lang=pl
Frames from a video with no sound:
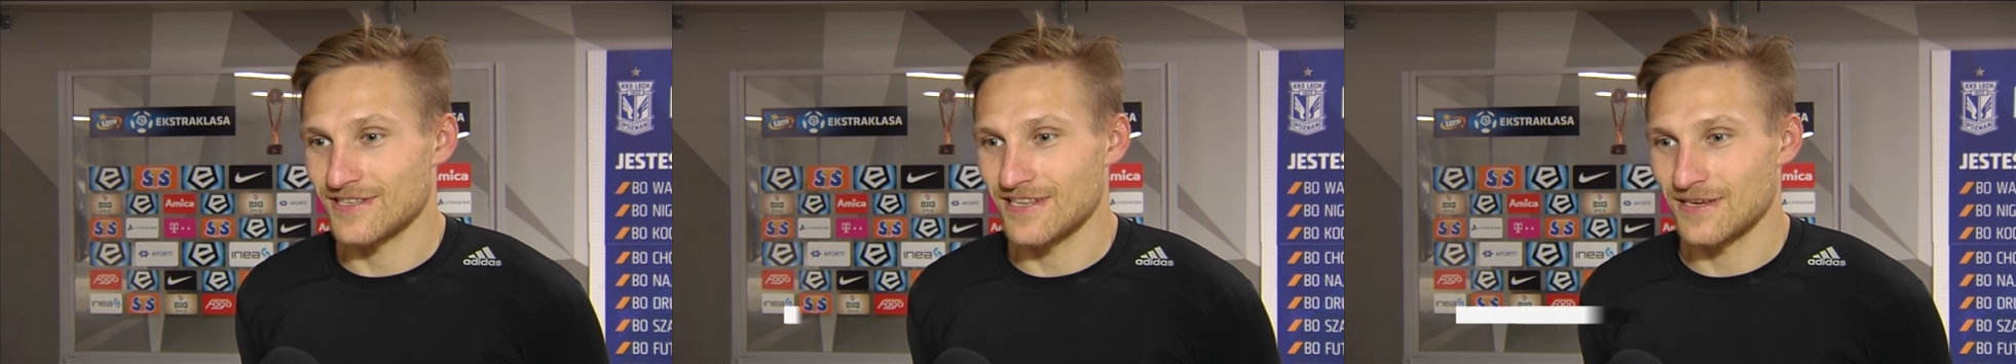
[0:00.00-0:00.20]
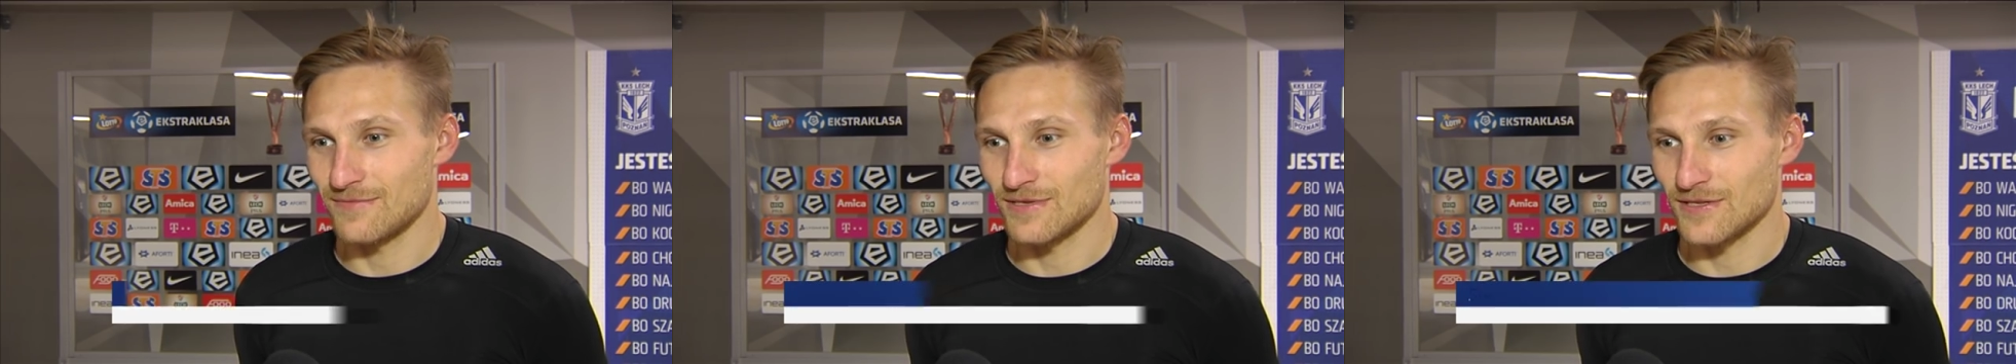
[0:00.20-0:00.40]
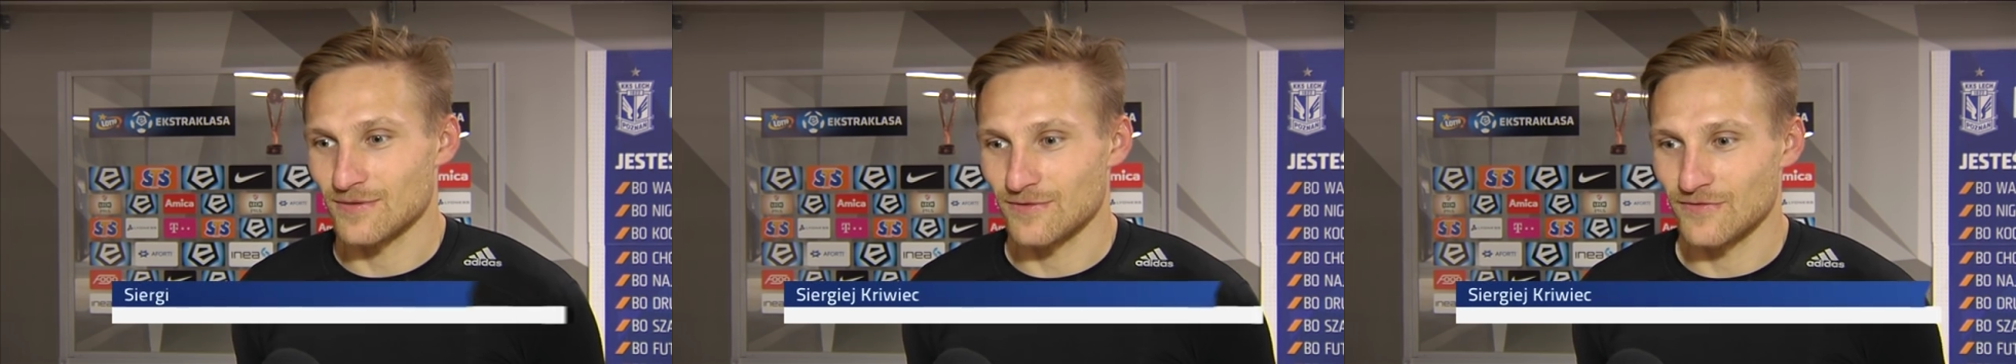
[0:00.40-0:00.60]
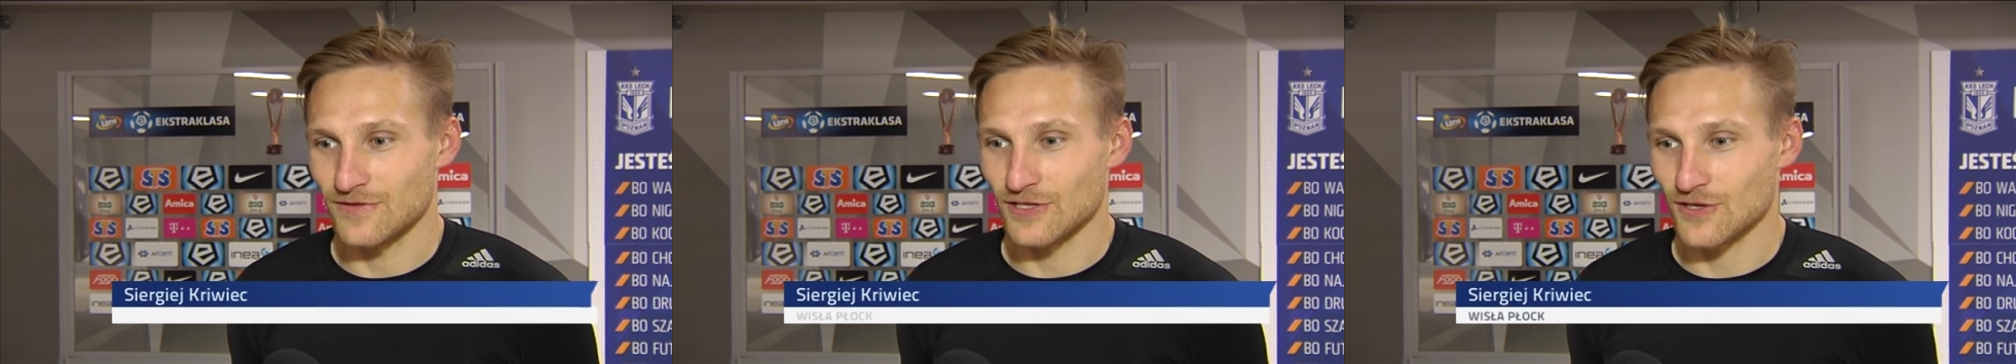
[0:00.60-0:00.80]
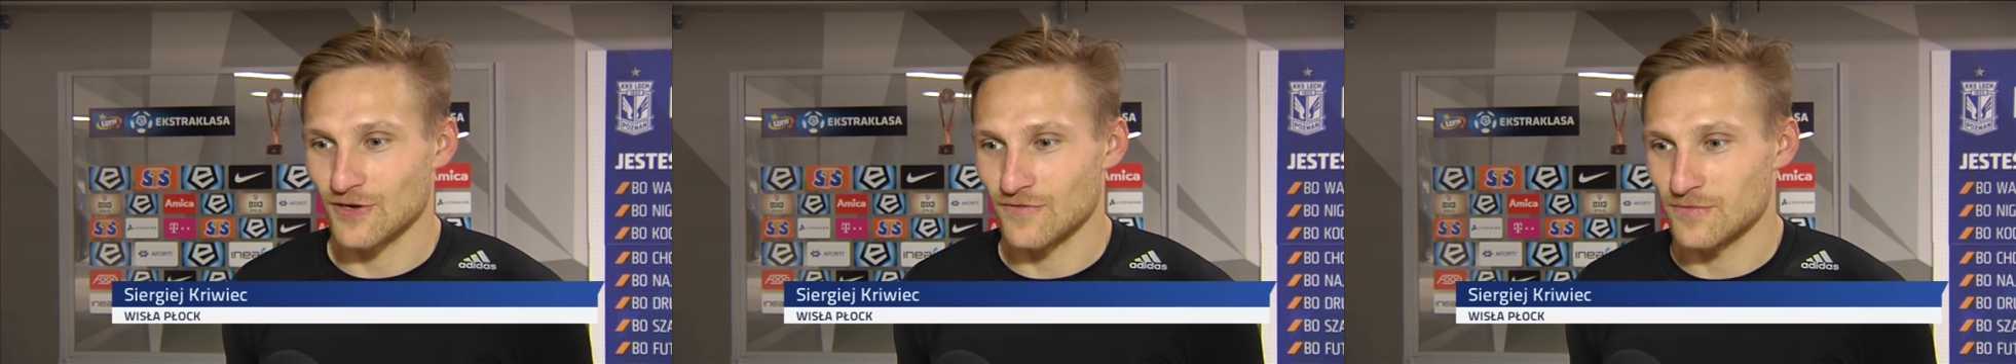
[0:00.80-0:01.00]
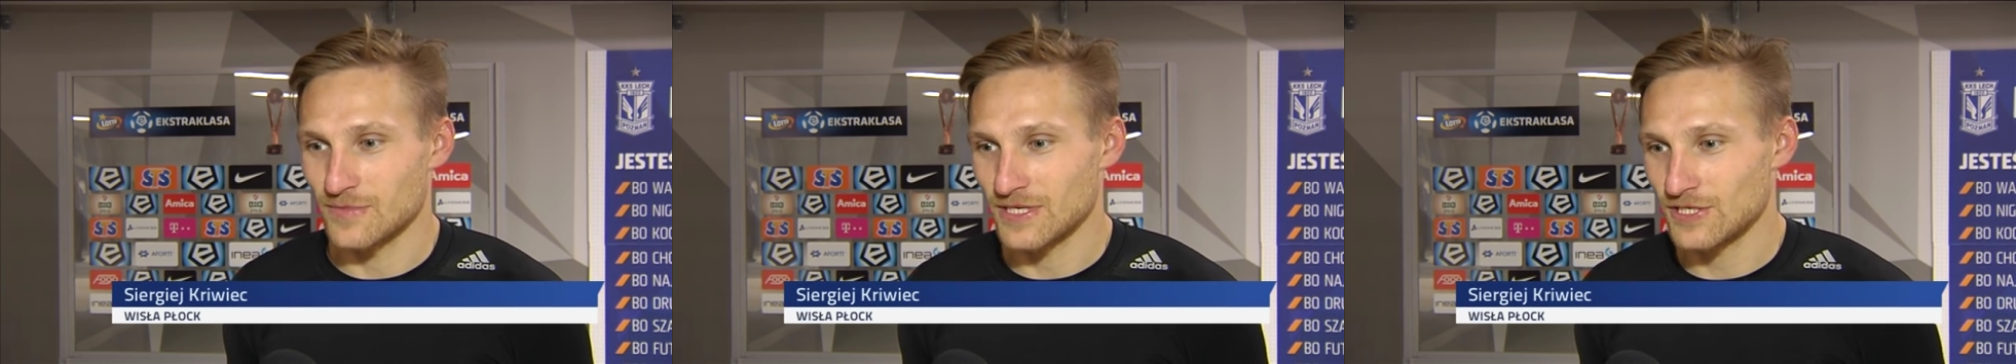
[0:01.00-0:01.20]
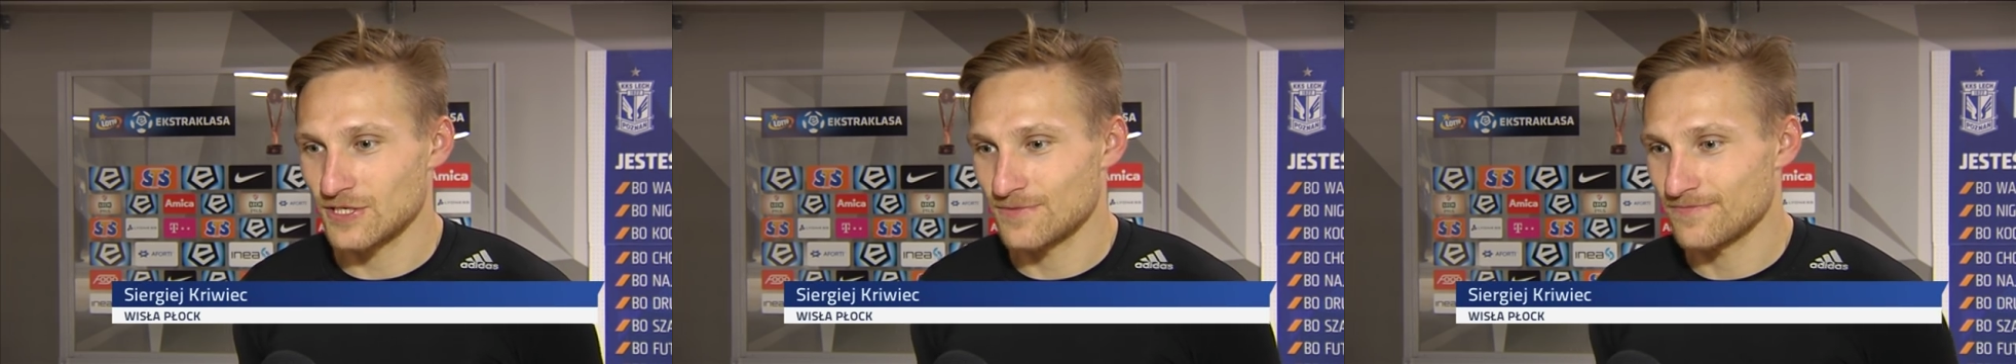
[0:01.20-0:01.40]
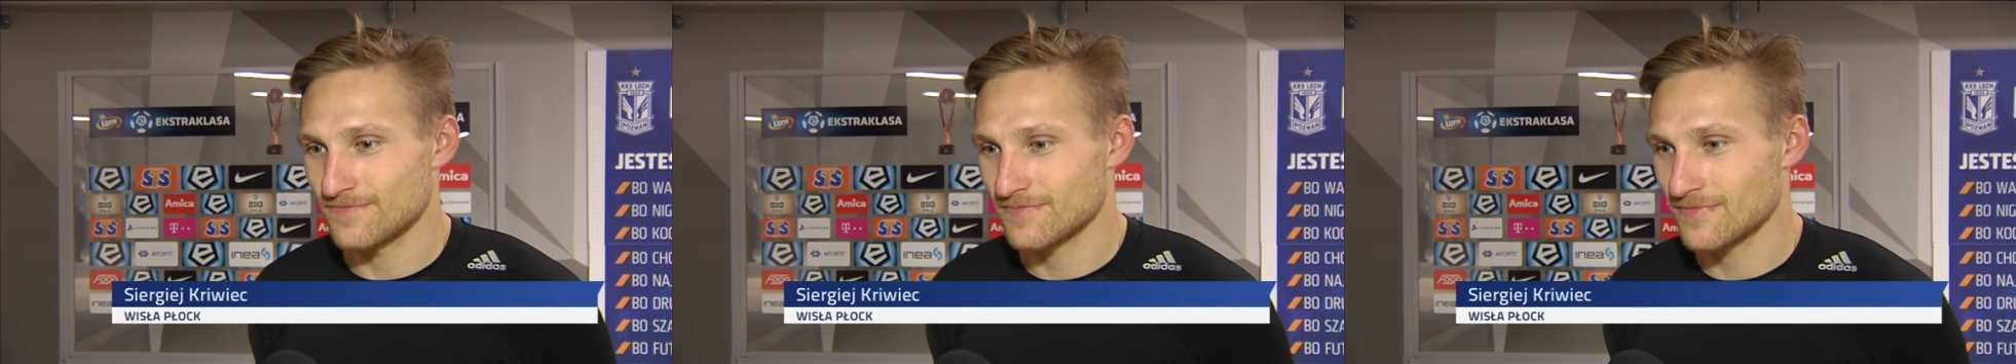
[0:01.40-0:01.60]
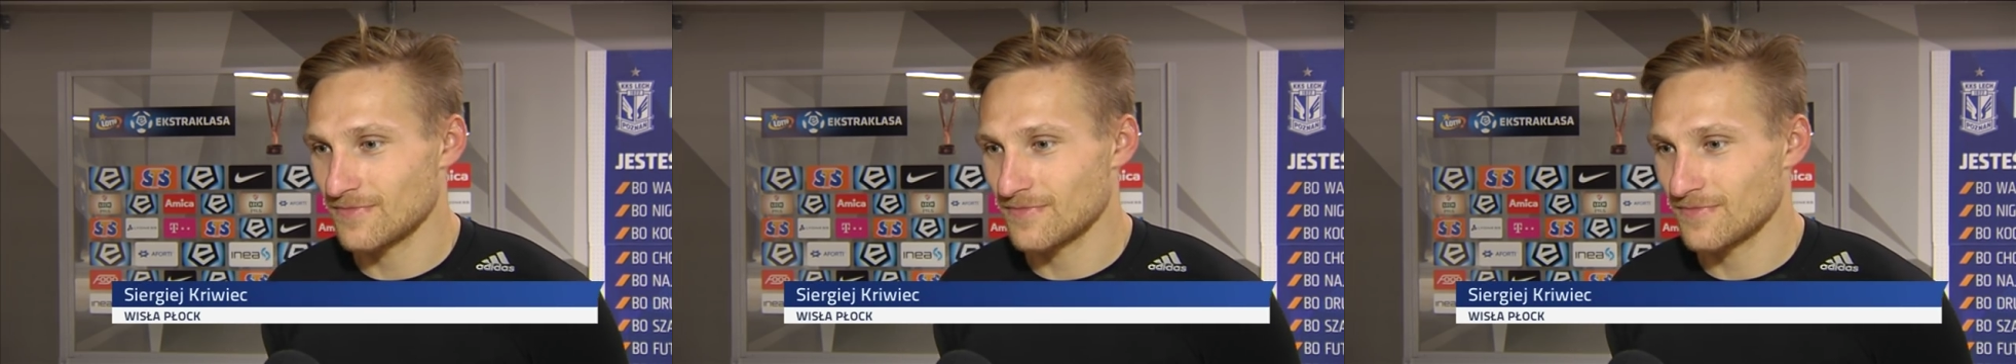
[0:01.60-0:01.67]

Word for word: dla mnie to był wyjątkowy mecz.